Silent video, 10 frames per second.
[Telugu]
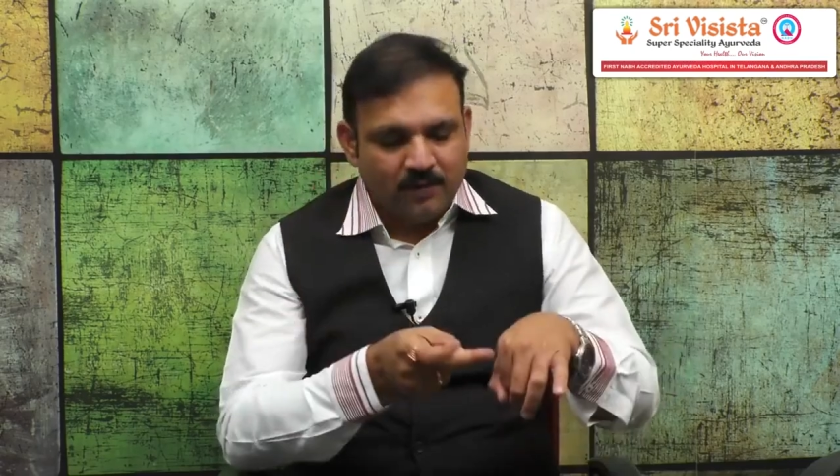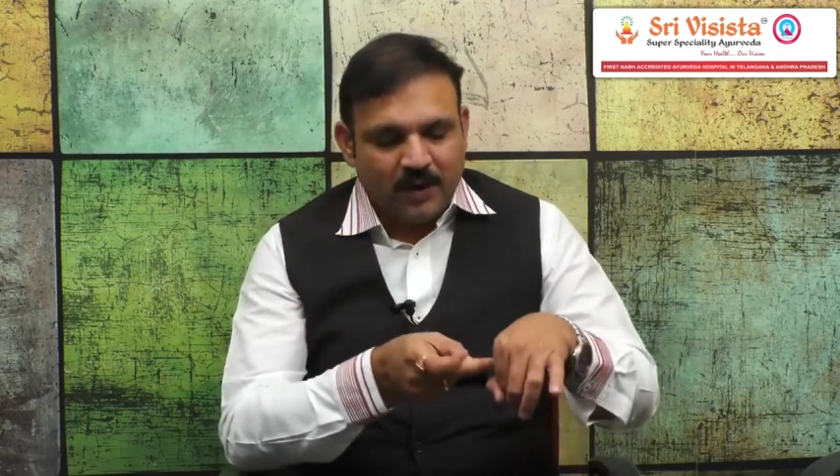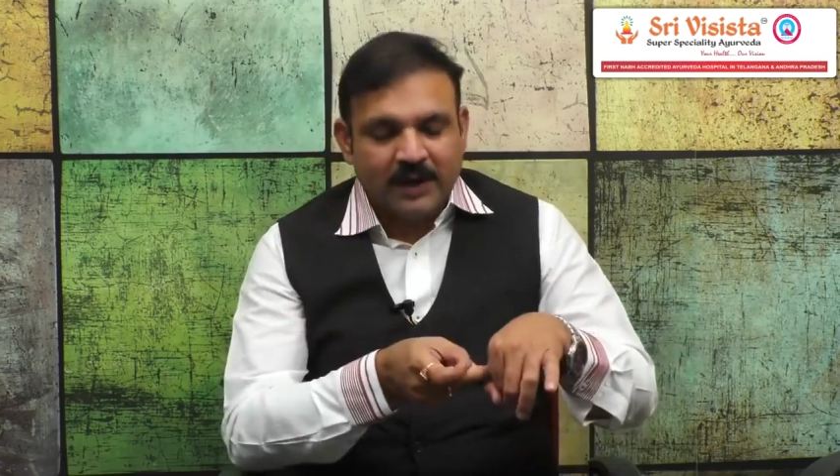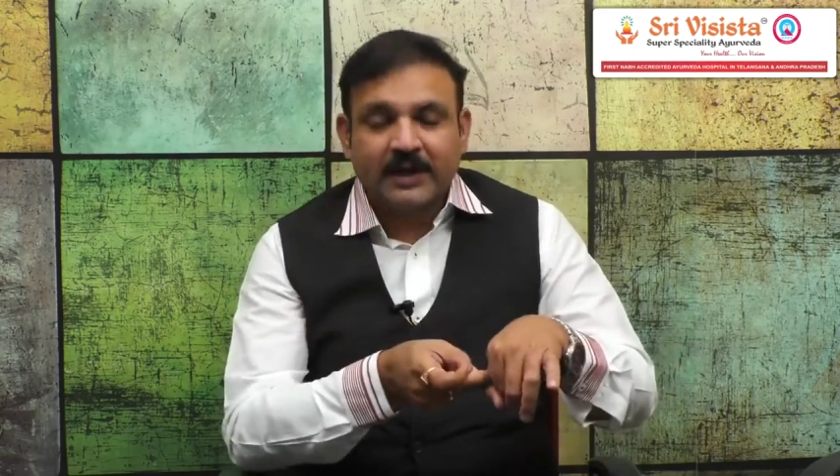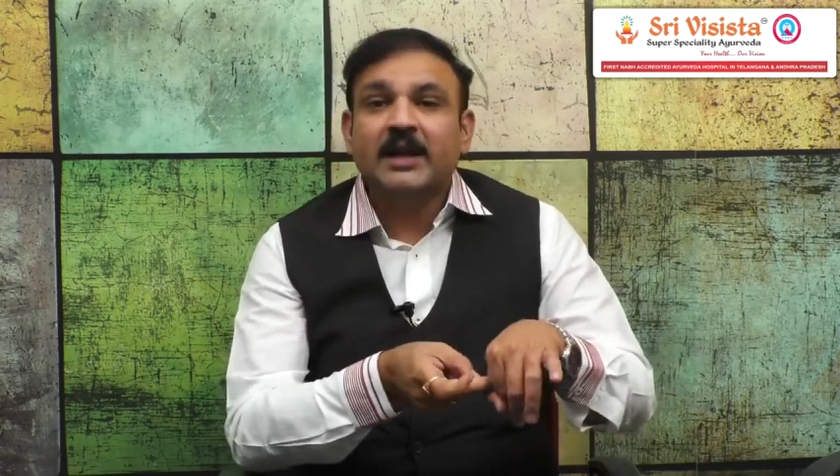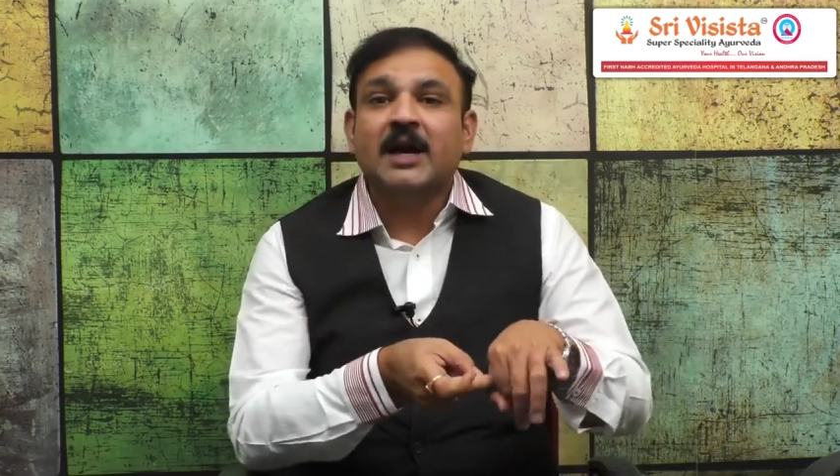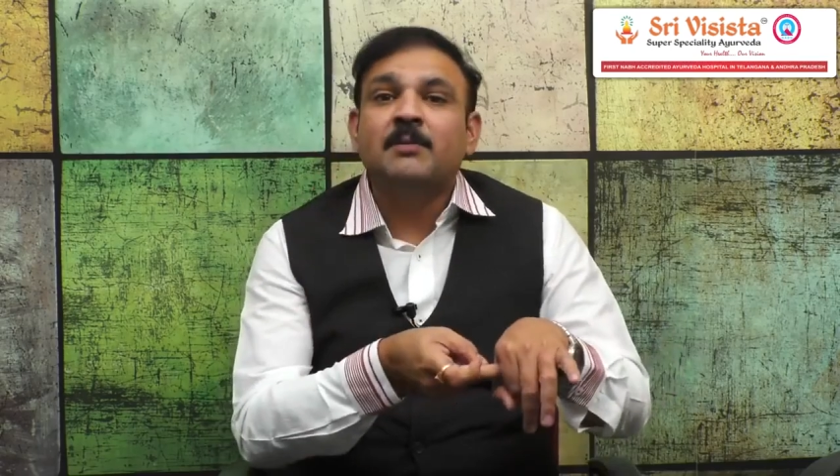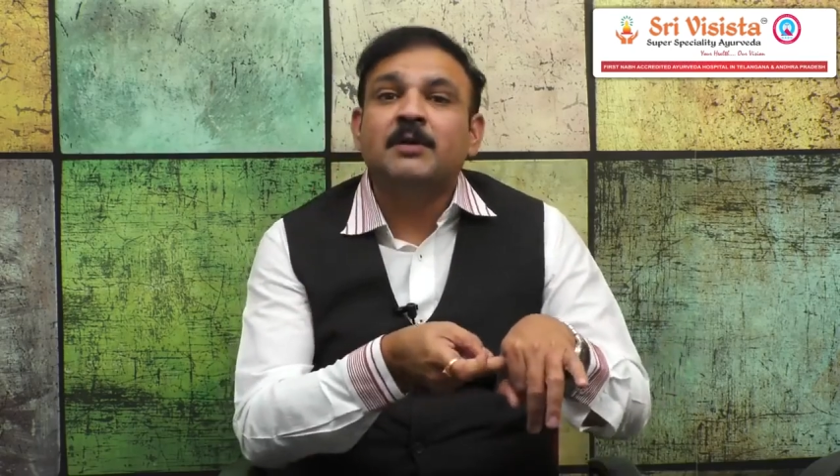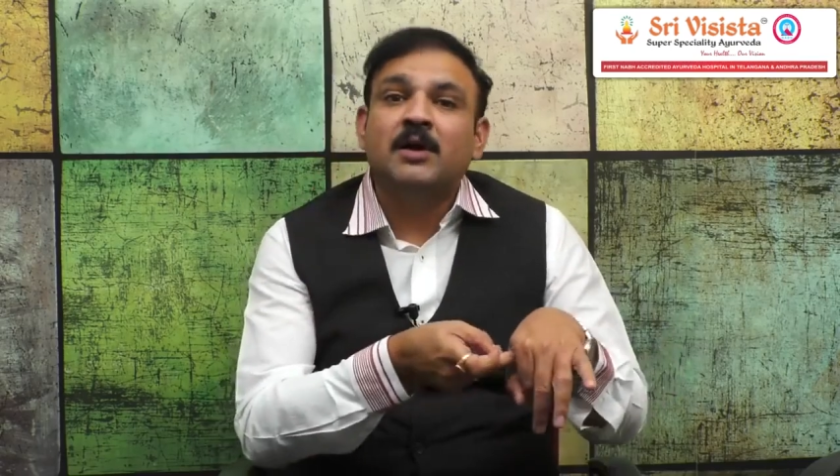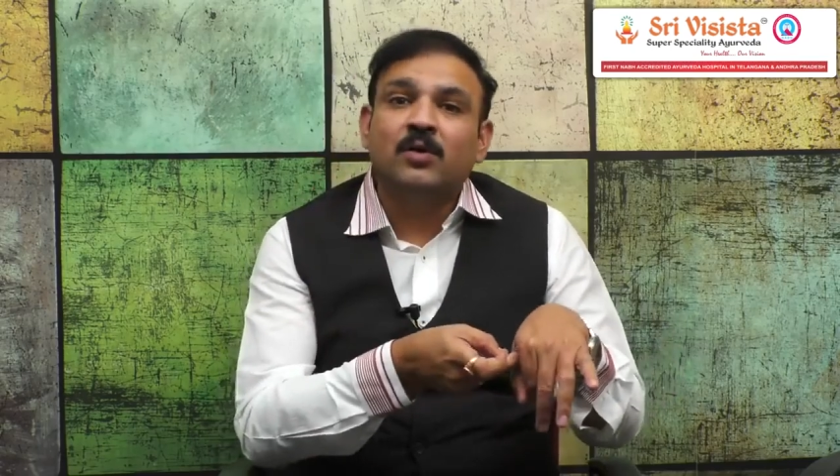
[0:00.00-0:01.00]
వాళ్ళకి
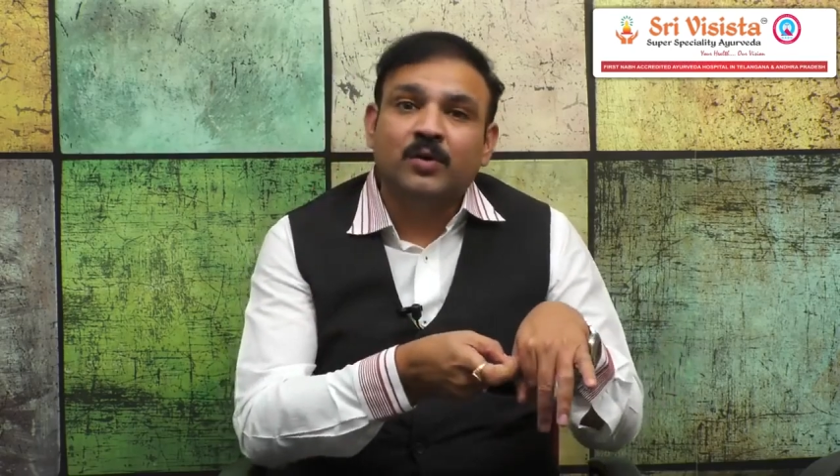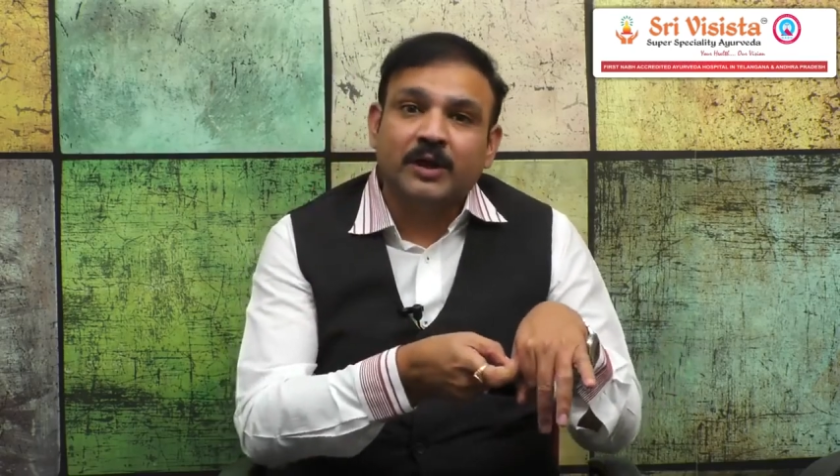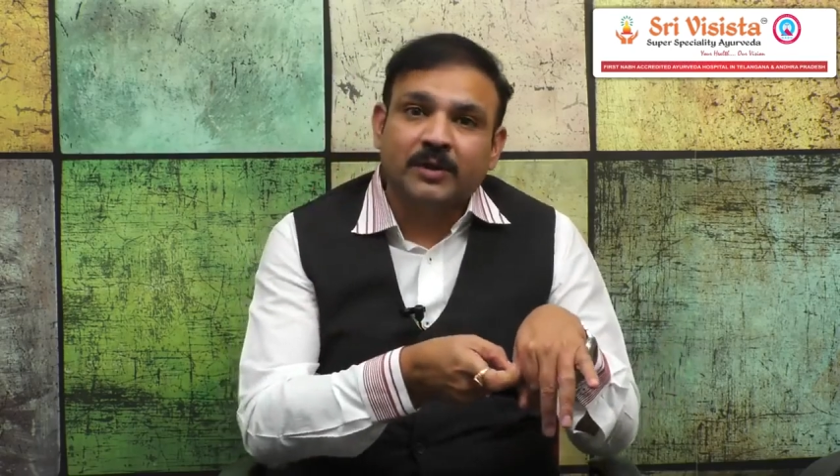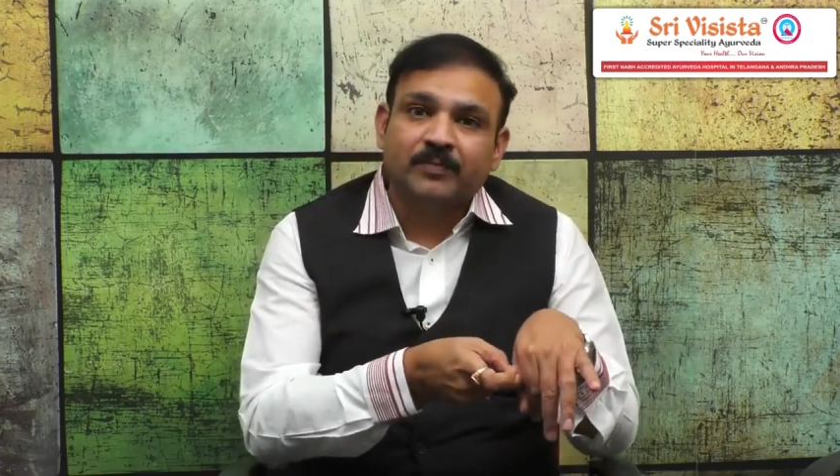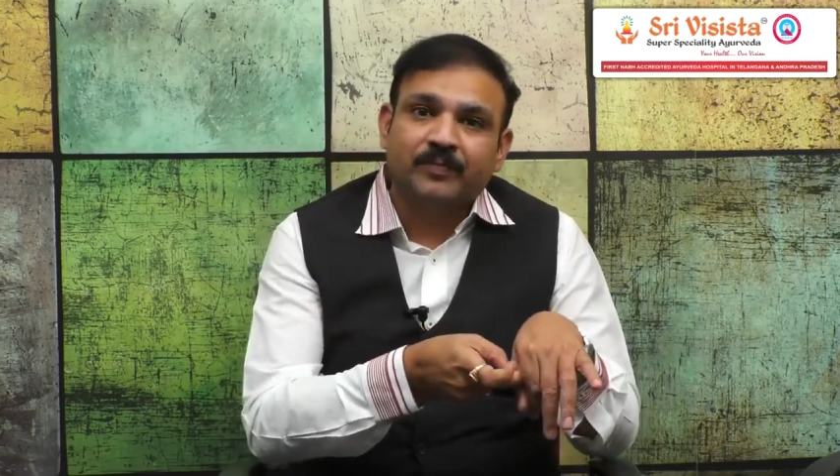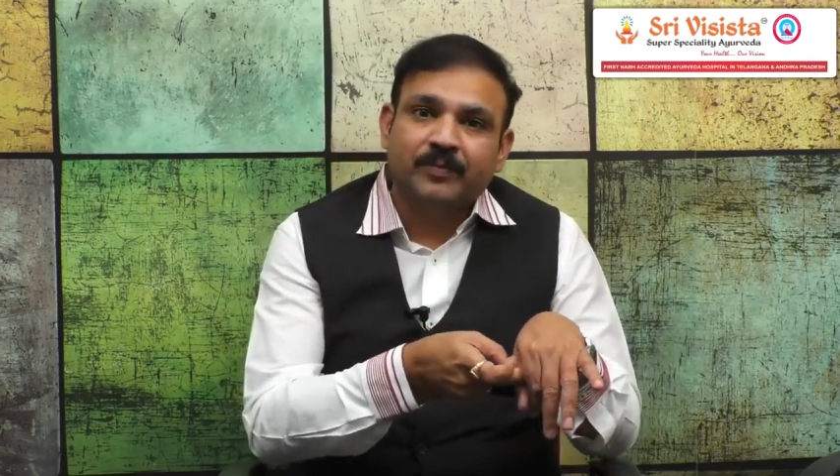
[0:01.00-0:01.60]
కామనాడులు ఉంటాయి